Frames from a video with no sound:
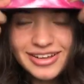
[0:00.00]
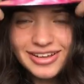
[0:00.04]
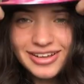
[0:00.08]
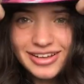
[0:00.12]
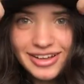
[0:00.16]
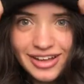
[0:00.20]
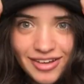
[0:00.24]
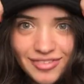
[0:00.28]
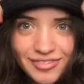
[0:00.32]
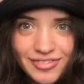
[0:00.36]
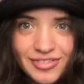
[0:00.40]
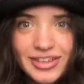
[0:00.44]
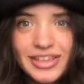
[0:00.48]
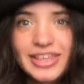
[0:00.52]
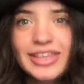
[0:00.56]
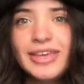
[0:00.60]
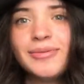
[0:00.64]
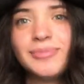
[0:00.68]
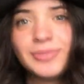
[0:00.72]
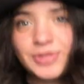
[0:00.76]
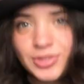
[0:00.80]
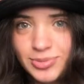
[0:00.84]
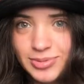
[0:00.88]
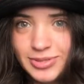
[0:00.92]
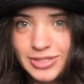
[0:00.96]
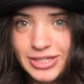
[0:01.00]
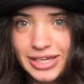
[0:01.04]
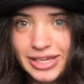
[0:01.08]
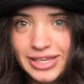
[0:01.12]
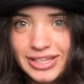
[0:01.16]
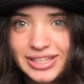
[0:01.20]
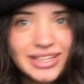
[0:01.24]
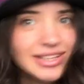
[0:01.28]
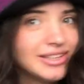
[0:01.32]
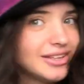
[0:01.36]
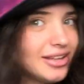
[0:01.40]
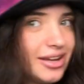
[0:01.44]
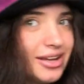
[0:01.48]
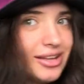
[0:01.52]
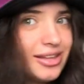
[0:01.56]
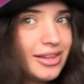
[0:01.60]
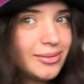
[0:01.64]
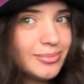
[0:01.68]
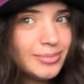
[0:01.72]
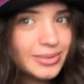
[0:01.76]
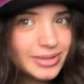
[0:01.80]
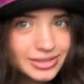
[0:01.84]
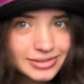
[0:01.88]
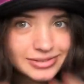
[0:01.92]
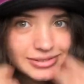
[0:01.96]
kafayı yemiş bir şekilde
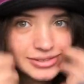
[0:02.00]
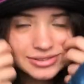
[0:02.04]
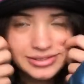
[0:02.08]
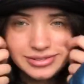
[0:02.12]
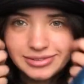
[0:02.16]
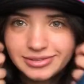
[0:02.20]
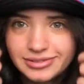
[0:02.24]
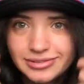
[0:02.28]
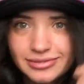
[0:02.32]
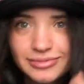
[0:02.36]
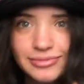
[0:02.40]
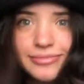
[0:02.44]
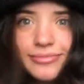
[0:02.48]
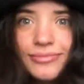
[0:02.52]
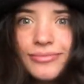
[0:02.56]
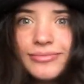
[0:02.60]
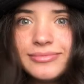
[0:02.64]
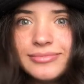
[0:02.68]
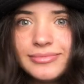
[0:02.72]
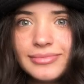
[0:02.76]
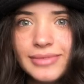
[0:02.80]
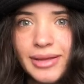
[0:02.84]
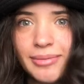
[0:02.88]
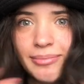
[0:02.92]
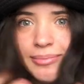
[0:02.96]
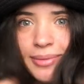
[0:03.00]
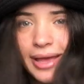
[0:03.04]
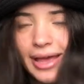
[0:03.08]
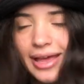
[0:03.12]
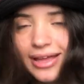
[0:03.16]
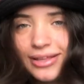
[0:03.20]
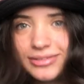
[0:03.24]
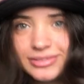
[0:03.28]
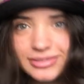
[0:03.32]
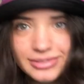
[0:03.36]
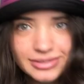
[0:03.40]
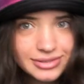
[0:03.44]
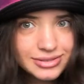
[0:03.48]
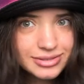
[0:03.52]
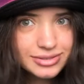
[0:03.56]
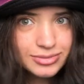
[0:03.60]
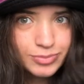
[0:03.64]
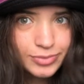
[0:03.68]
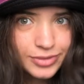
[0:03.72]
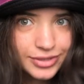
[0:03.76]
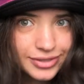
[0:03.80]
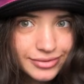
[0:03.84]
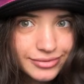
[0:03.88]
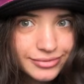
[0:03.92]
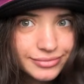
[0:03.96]
takılabilir. Ya beğendiniz
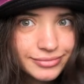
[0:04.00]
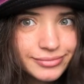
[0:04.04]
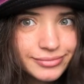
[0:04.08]
mi?